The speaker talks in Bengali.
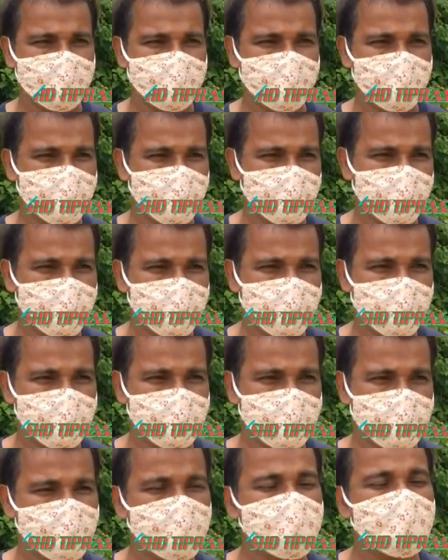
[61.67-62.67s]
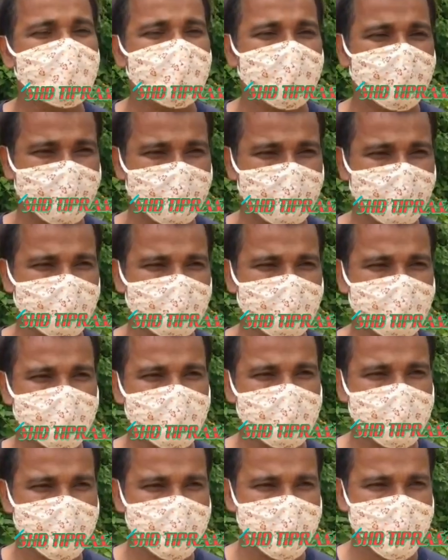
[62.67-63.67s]
পুলিশ আইসে পুলিশ আইছে
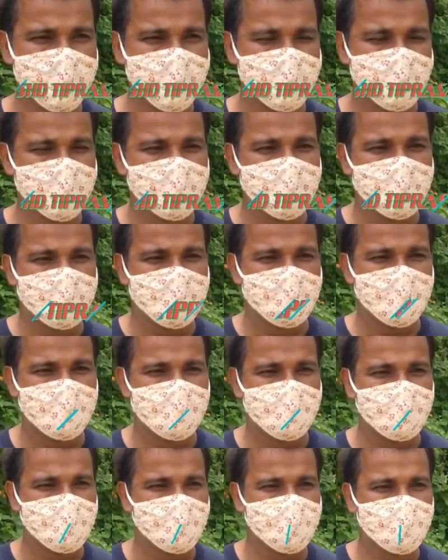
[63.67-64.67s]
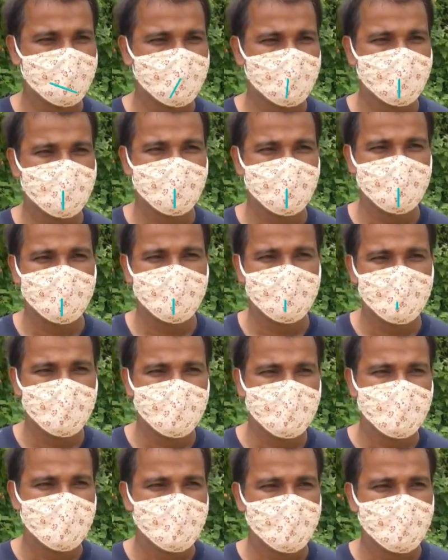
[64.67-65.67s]
কি মনে হয় আমার
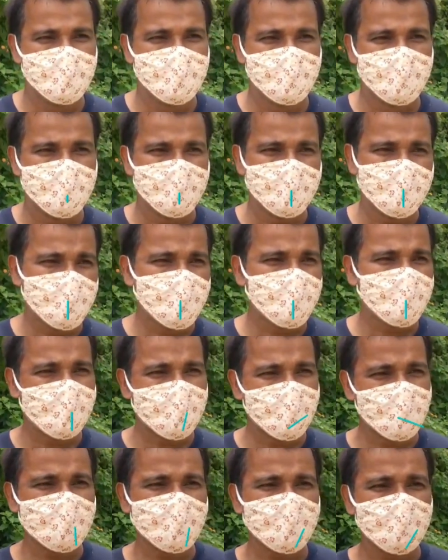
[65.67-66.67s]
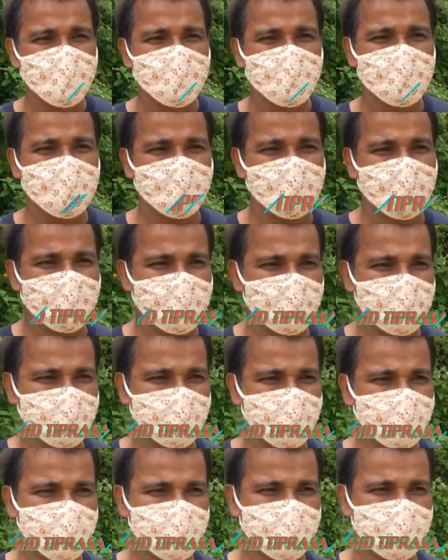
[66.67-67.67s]
পাগল টাগল হইতে পারে
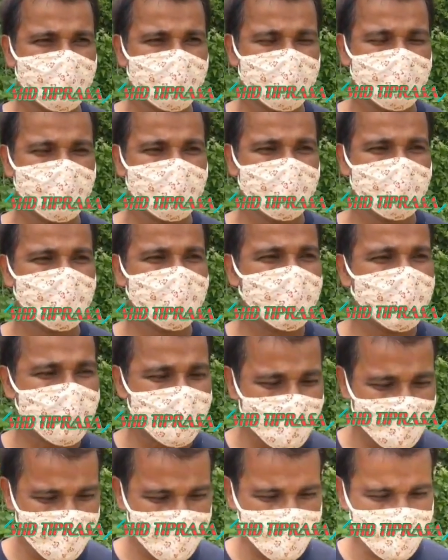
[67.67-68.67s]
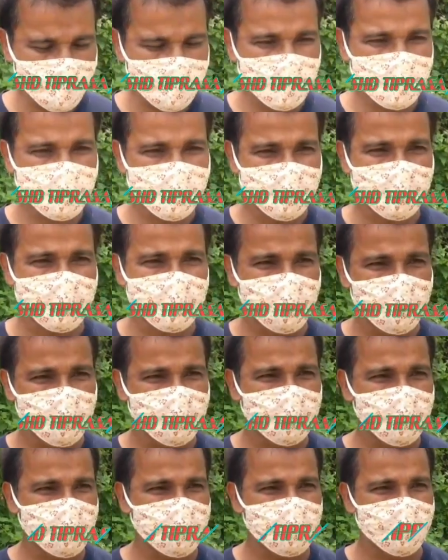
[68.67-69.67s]
কেলে দিকে পুটলা পাটলি সব
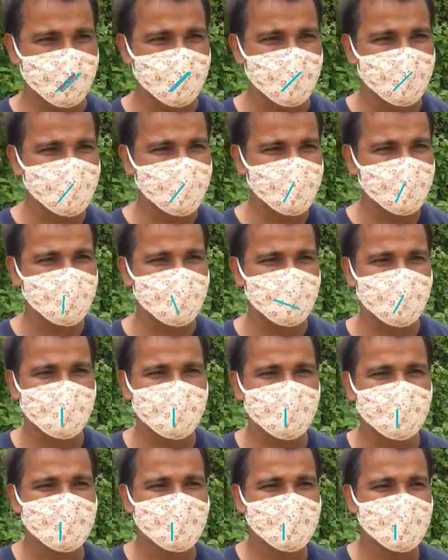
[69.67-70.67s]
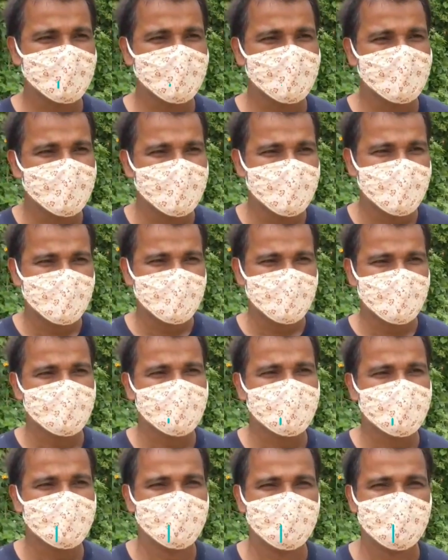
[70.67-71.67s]
কিছু সাইডে ভরে রয়েছে
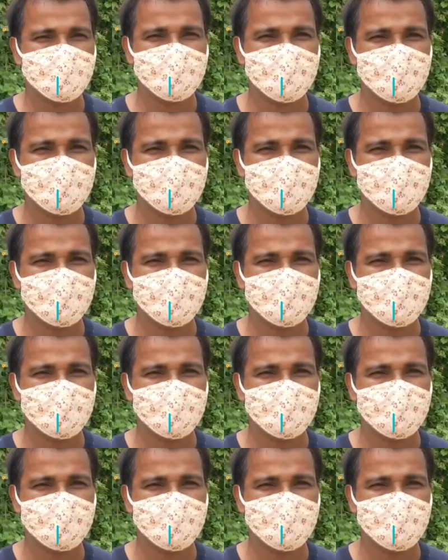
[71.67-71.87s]
এই জায়গাটার